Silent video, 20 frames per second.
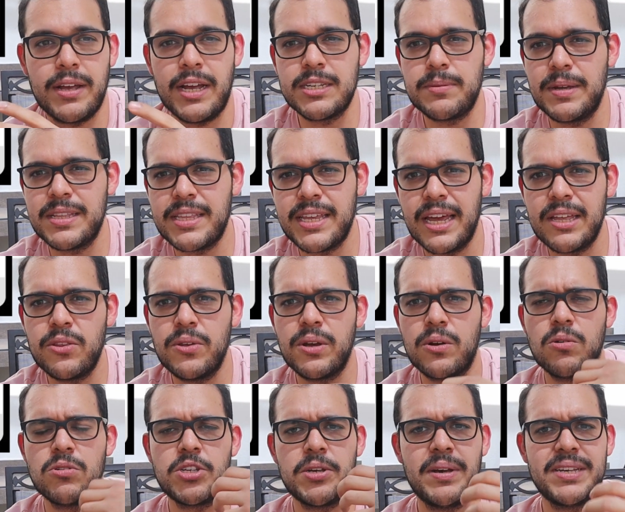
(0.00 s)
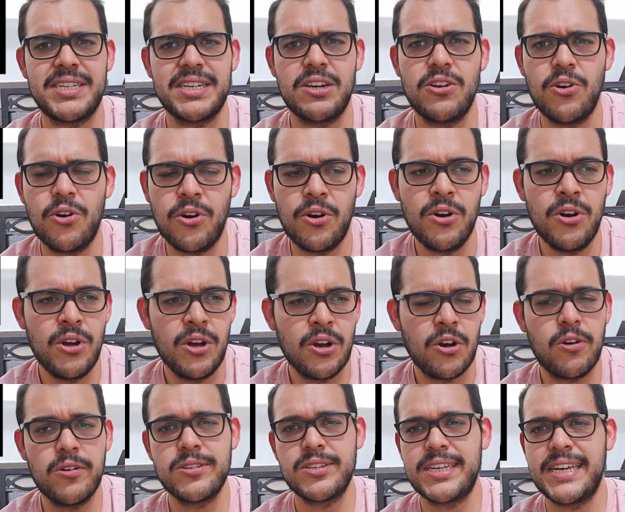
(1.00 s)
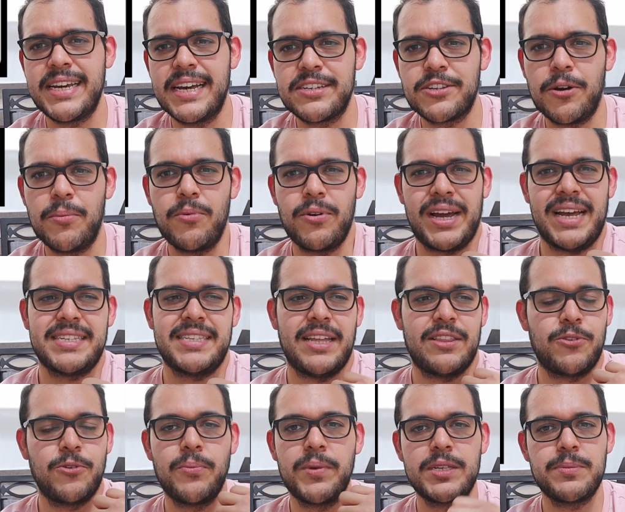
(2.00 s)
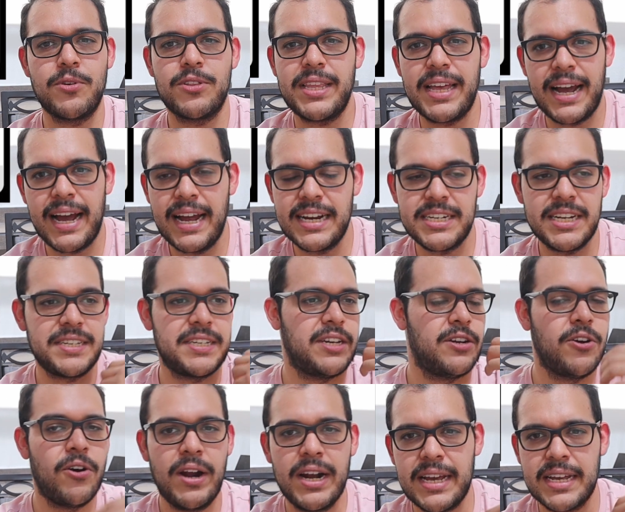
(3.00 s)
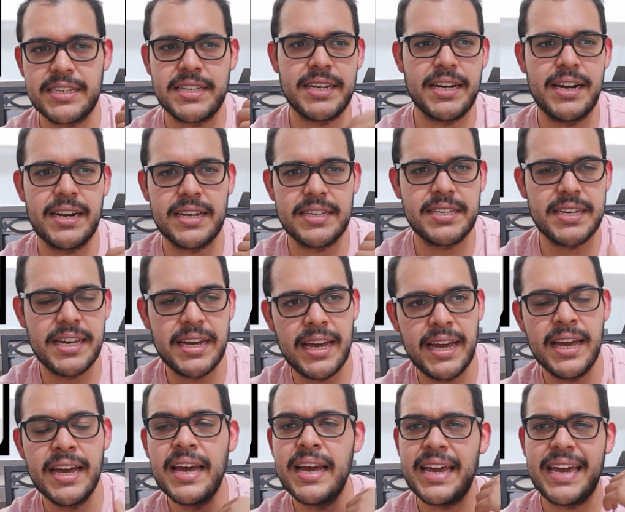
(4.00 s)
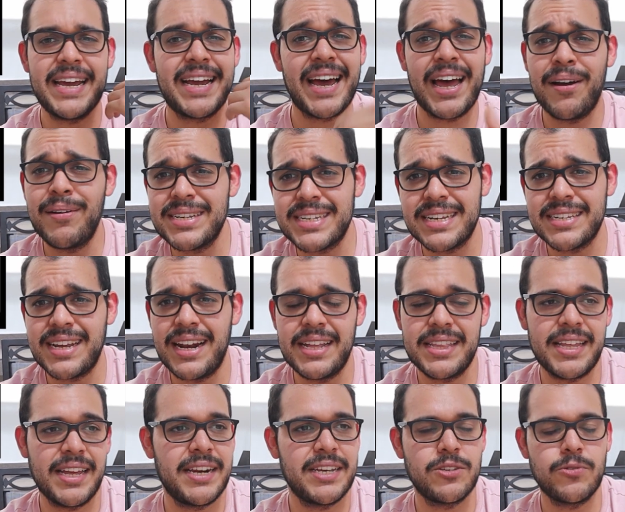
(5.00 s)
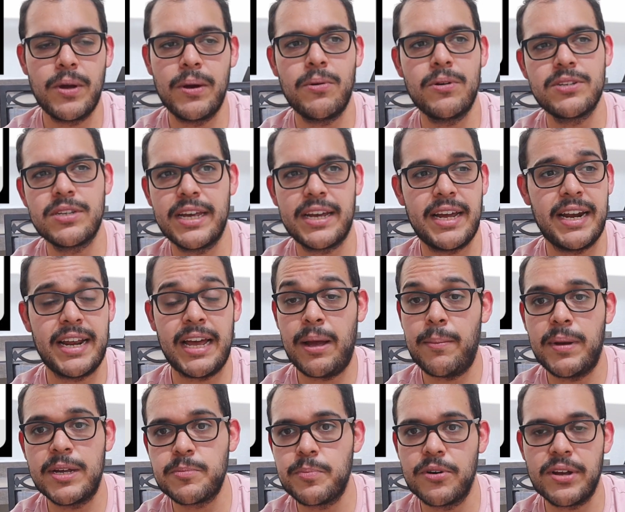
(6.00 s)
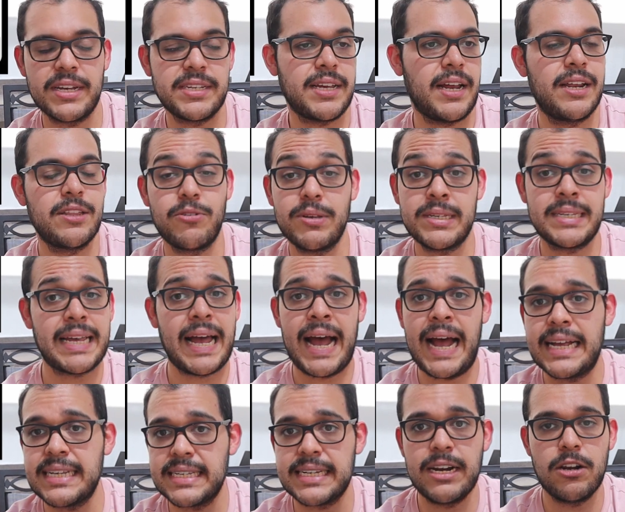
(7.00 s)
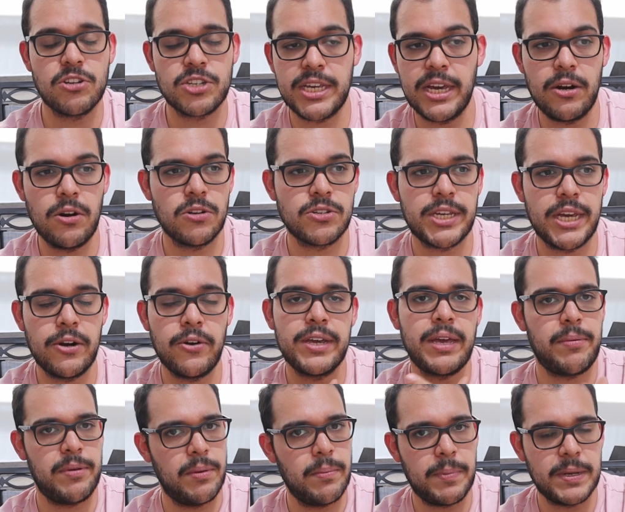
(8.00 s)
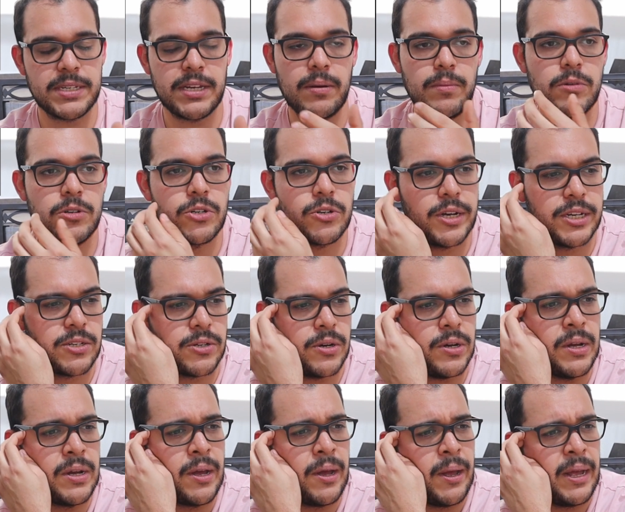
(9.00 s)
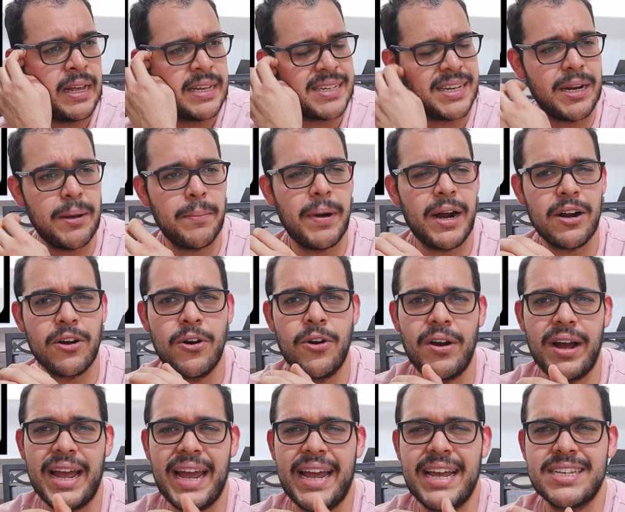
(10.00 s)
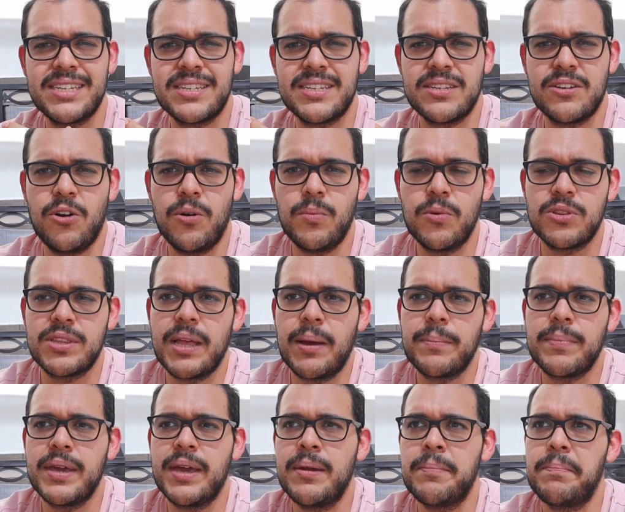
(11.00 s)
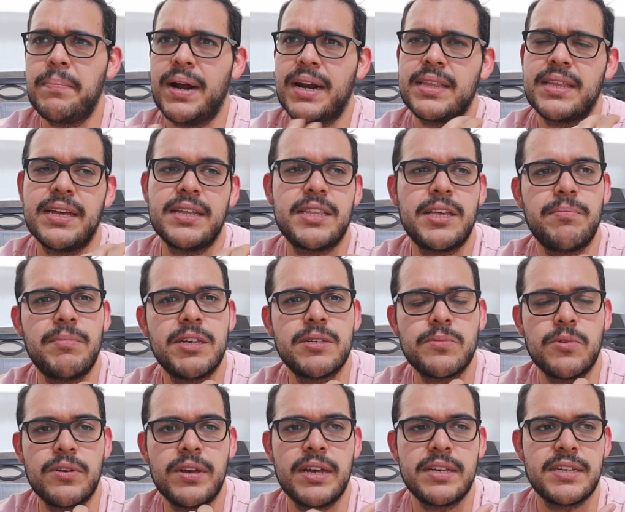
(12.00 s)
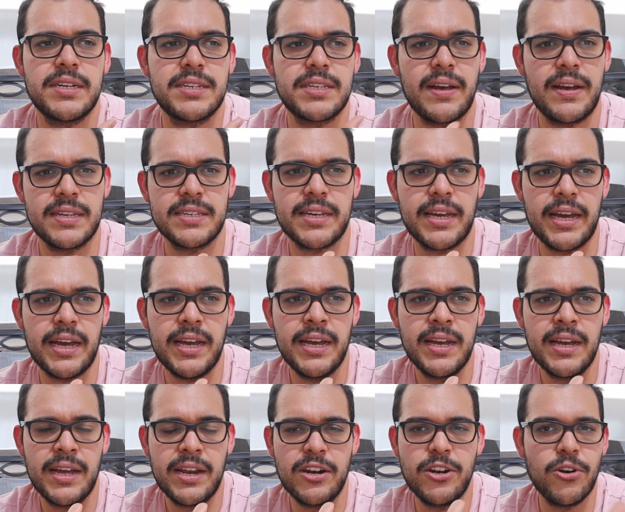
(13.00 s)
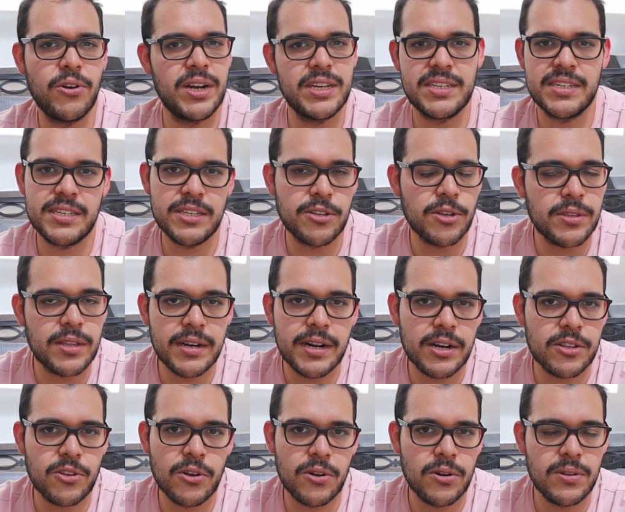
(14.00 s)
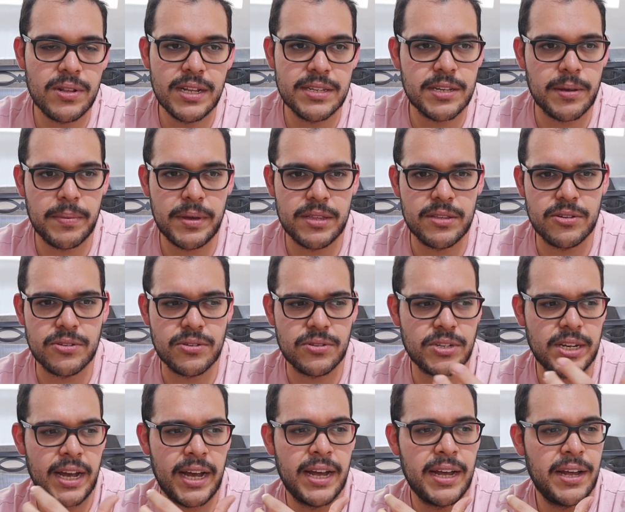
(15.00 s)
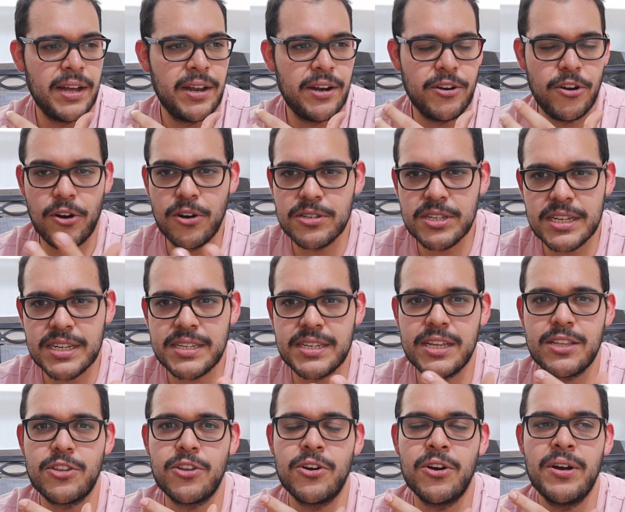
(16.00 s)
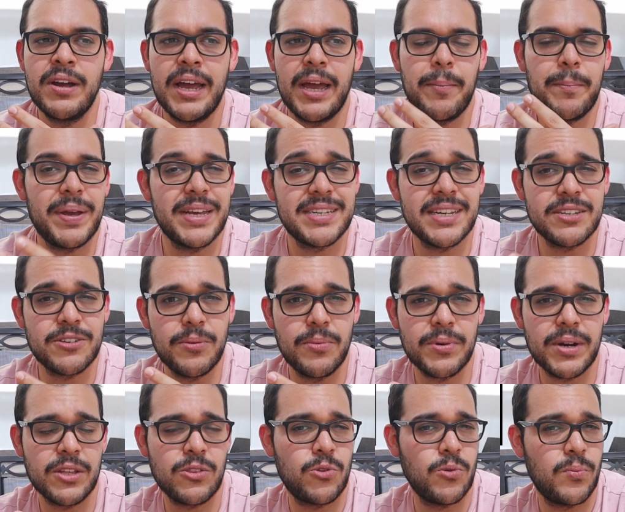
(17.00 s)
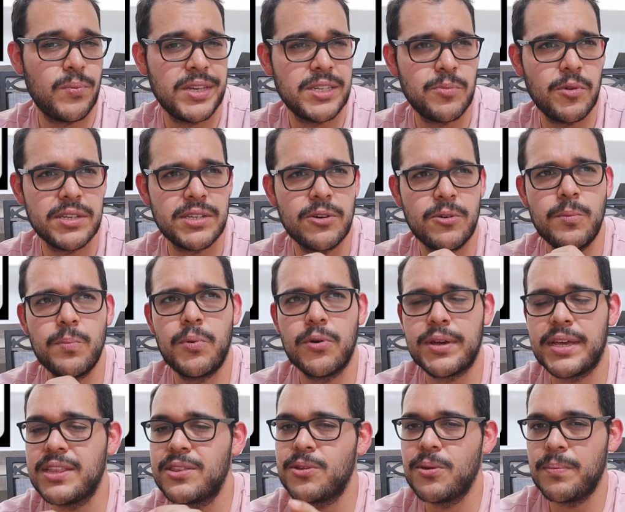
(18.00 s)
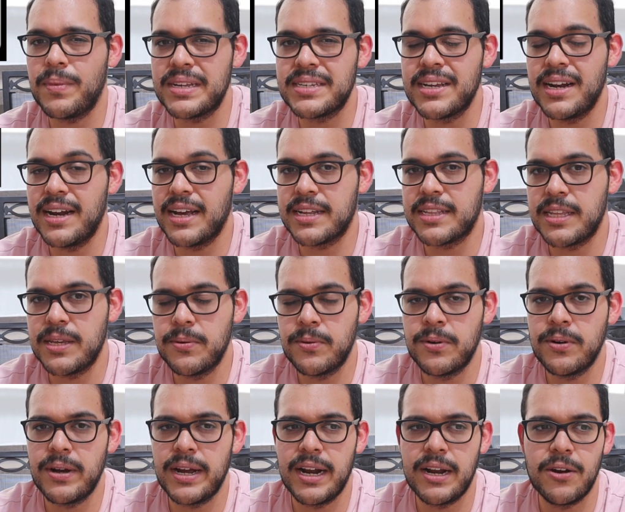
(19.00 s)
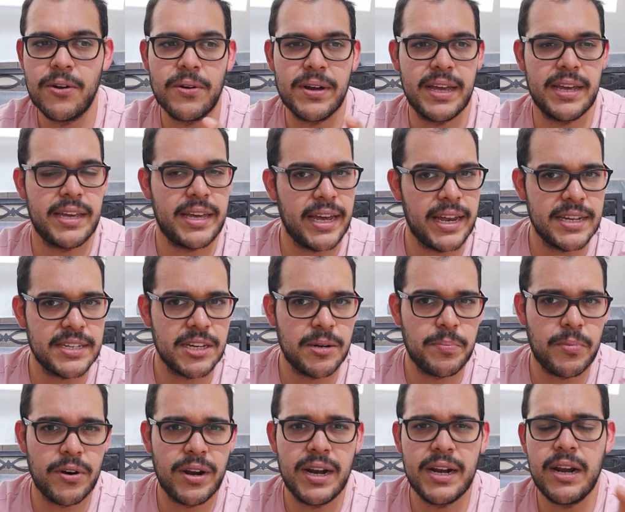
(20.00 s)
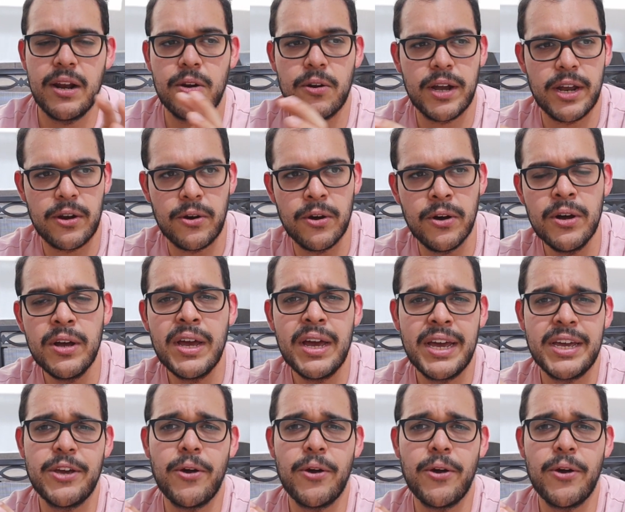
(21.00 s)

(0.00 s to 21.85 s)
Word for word: te vas metiendo, inclusive si no consigues, como que hasta tú mismo te ganchas y no, el que sigue, el que sigue. Y cada vez que salen tenis nuevos, de que nada más porque salen, tú dices, ah, sí, los quiero, los quiero. Y a mí me pasaba mucho eso sin embargo, es como también parte de ti mismo de decir, ¿sabes qué? No necesito tener todos los lanzamientos. O sea, no los necesito. Empiezas como que tú mismo a ser un poquito más selectivo en lo que quieres ir por él y en lo que no.